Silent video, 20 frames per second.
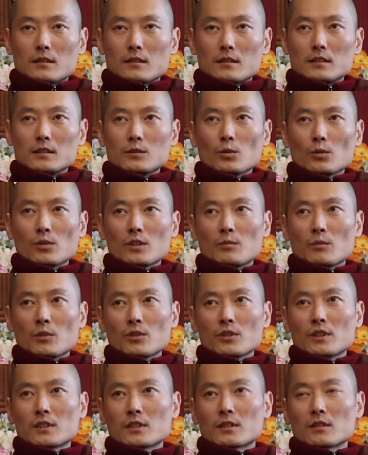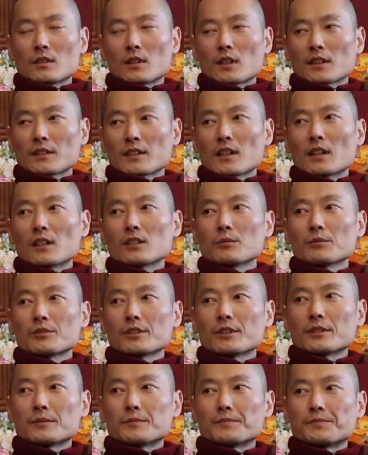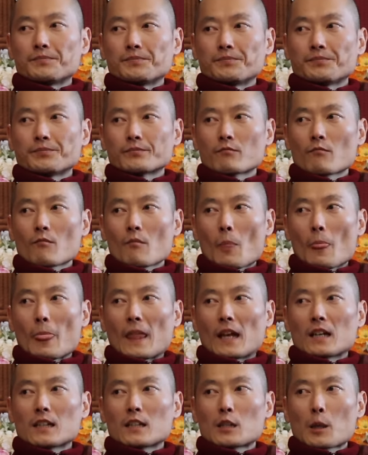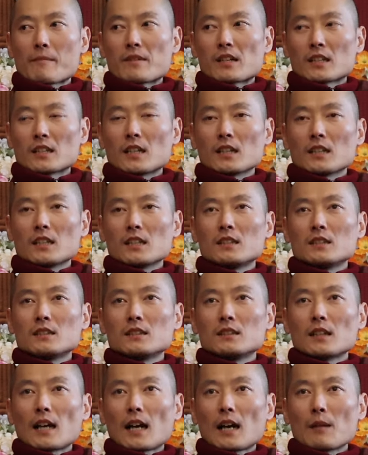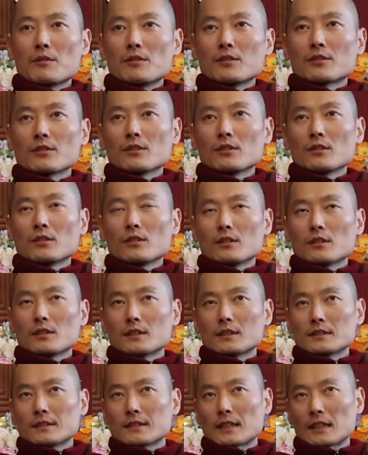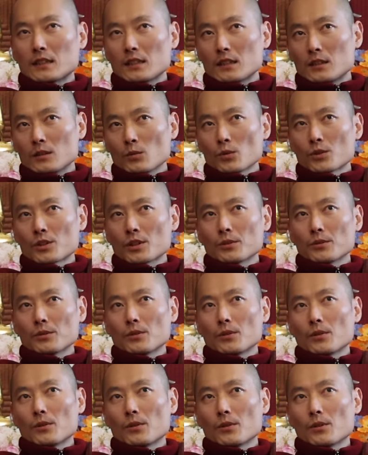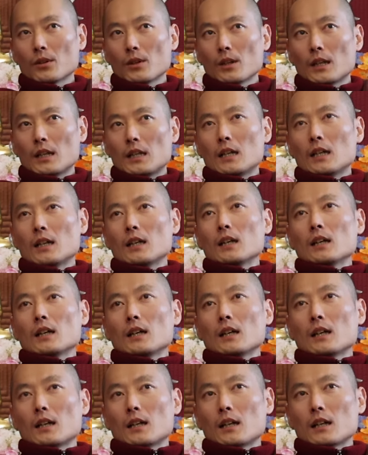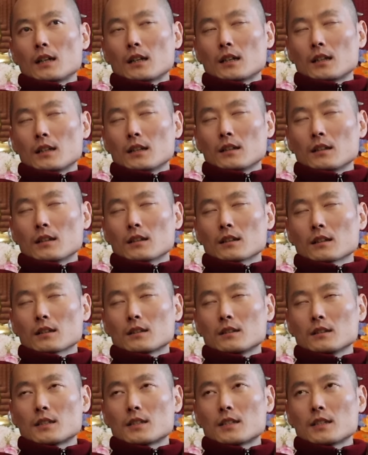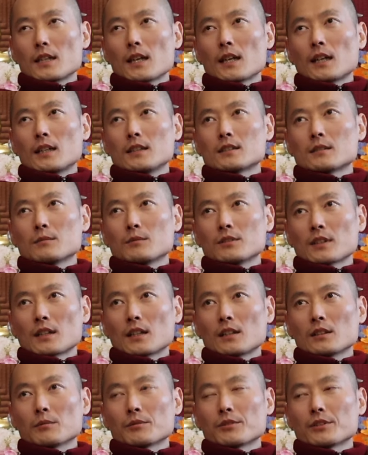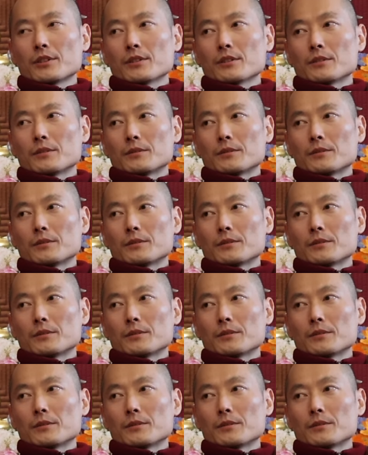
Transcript: 의도니 뭐니 그런 거랑 상관이 없어요. 그냥 일을 하면서 싹띠를 놓쳐도 어, 그 지혜가 있으면 상관이 없어요.